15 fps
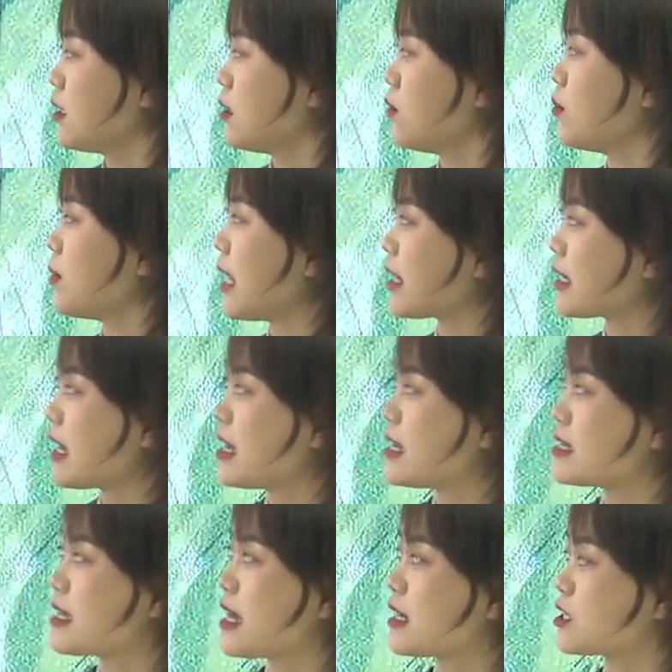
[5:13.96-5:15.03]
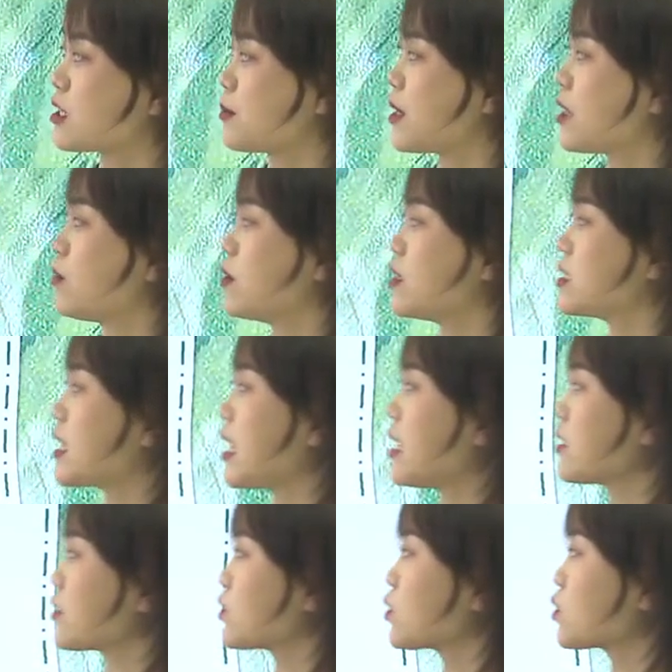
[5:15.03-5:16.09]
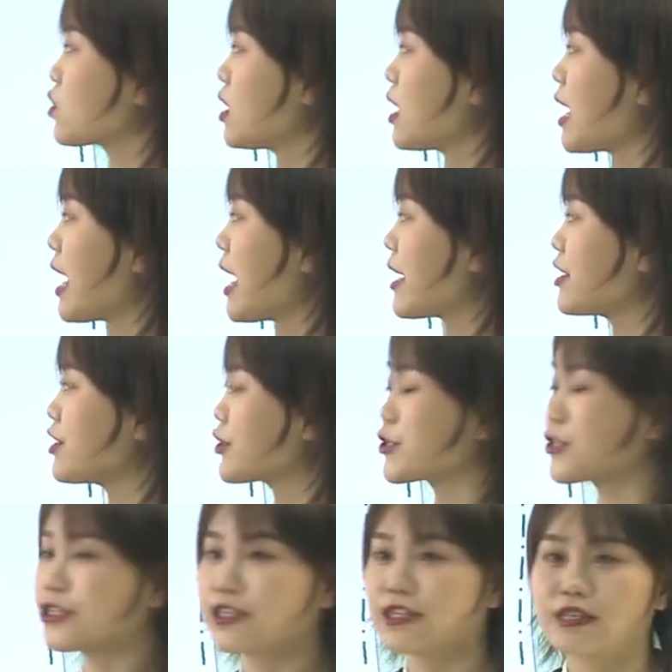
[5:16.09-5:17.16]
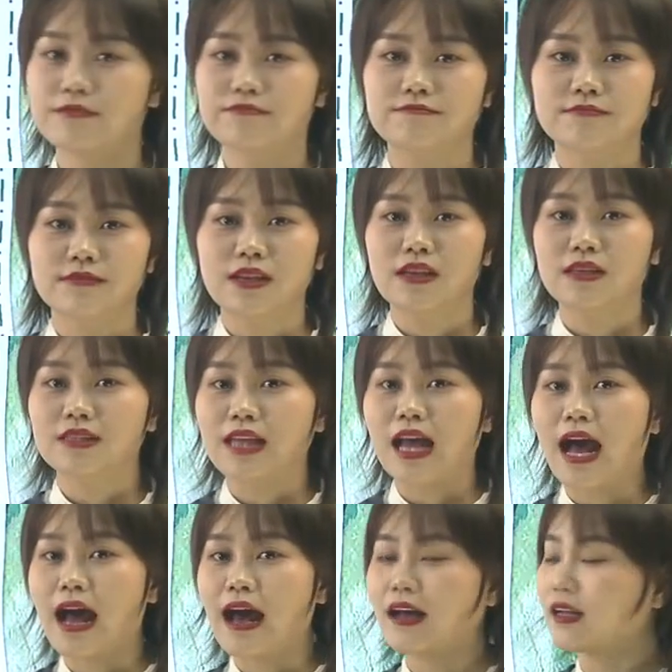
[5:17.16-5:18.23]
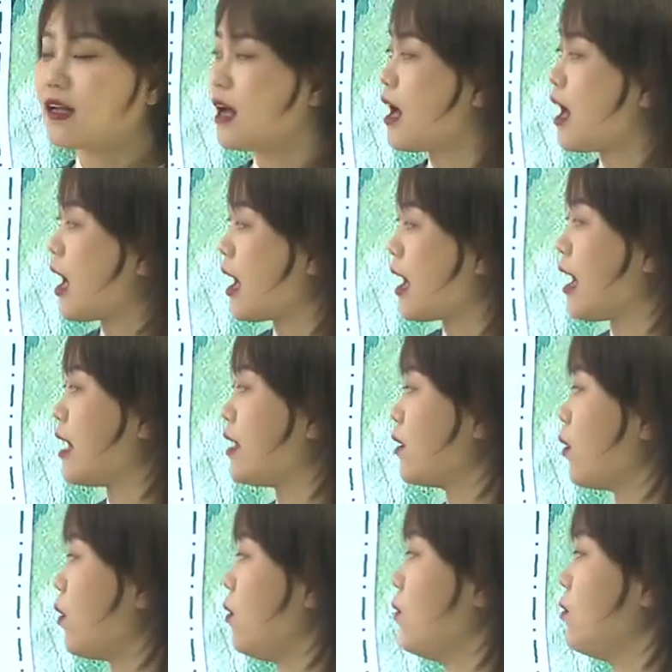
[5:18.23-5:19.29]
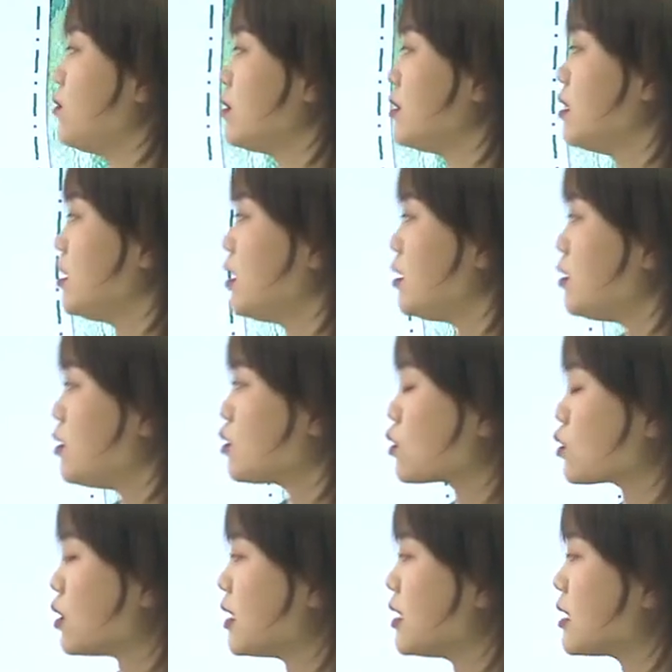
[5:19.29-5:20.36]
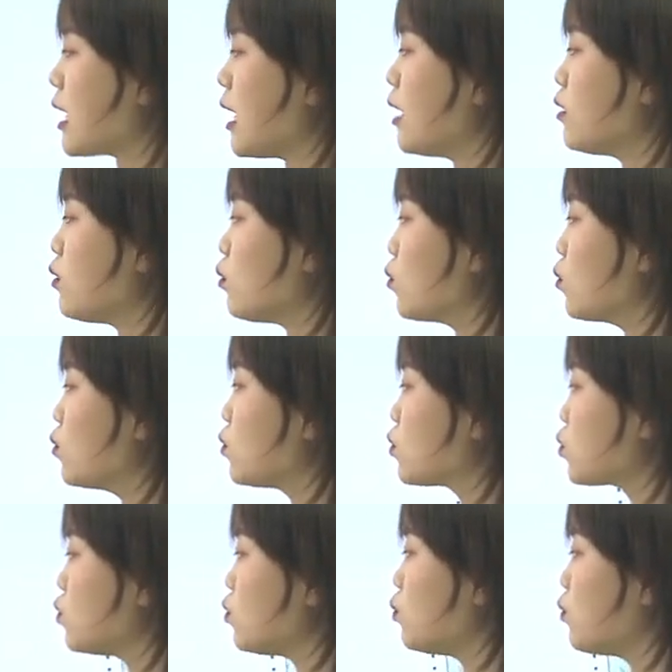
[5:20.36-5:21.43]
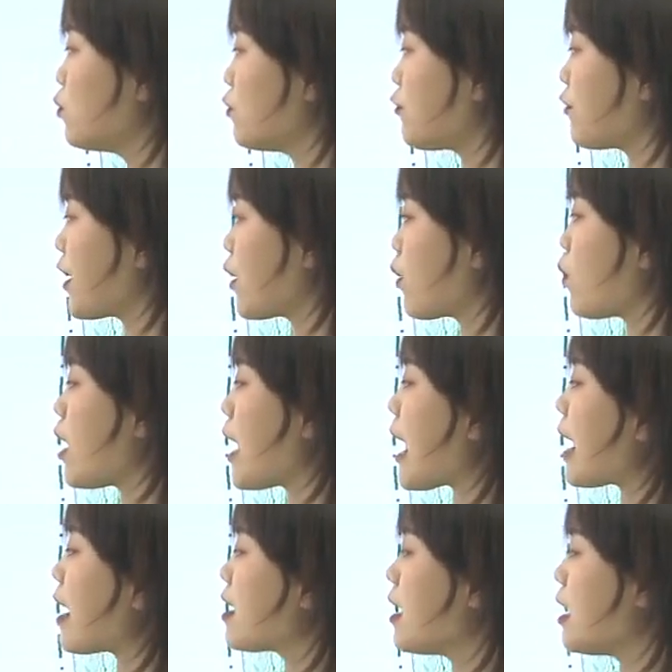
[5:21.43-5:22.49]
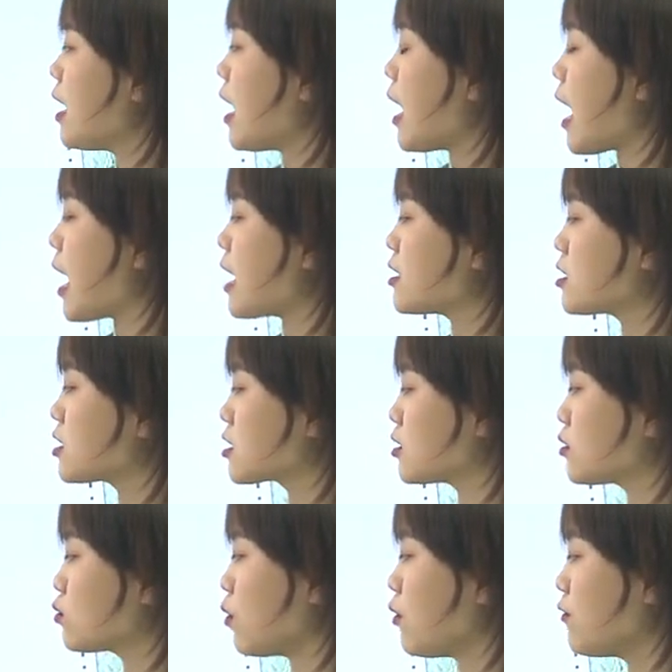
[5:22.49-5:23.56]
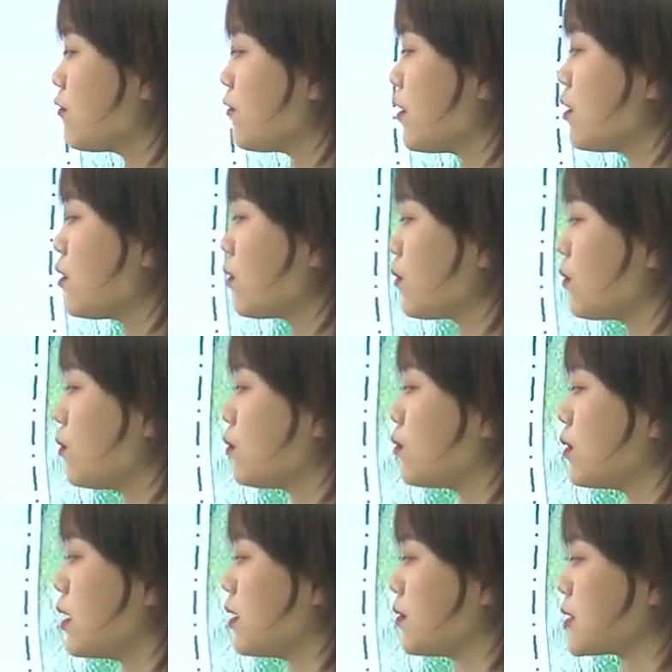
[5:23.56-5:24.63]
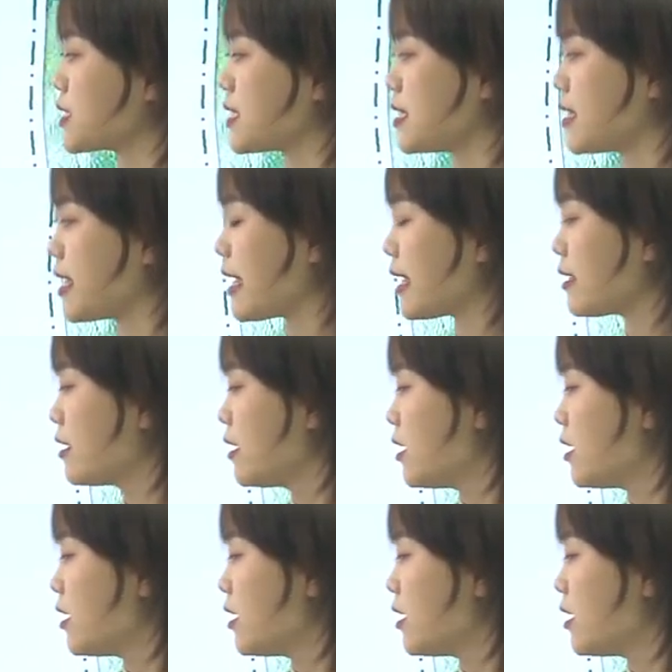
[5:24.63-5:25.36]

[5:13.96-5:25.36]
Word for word: 我们来看一下整篇文章，说《寒食》，唐·韩翃，春城无处不飞花，寒食东风御柳斜，